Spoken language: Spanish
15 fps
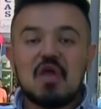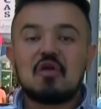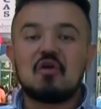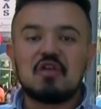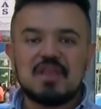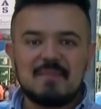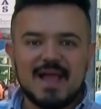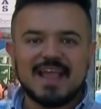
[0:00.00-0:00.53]

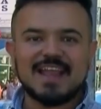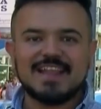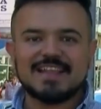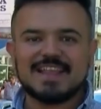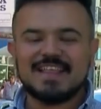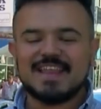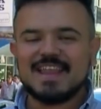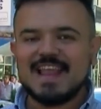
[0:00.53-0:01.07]
Con imágenes
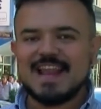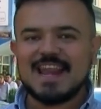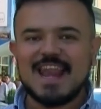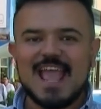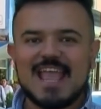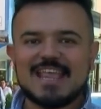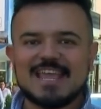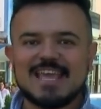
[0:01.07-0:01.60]
de Daniel
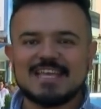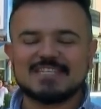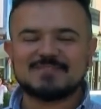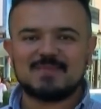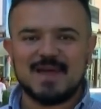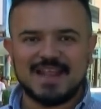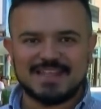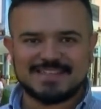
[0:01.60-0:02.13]
Reyes
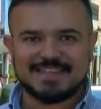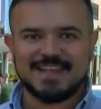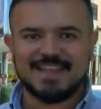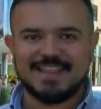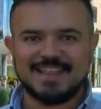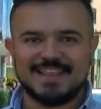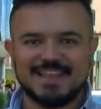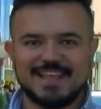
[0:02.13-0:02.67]
para
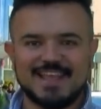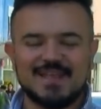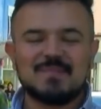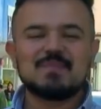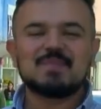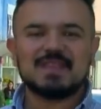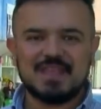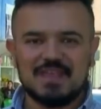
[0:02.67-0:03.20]
CNT,
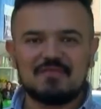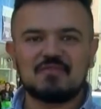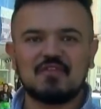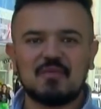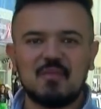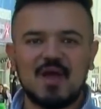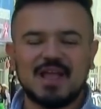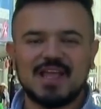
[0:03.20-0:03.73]

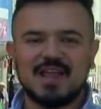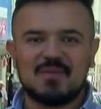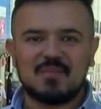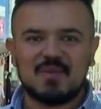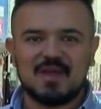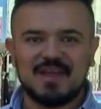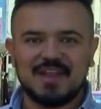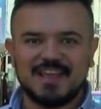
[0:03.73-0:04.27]
informó Ángel
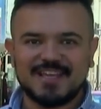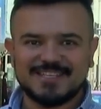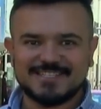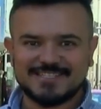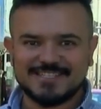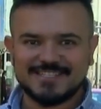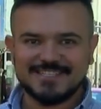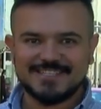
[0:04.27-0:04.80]
Pérez.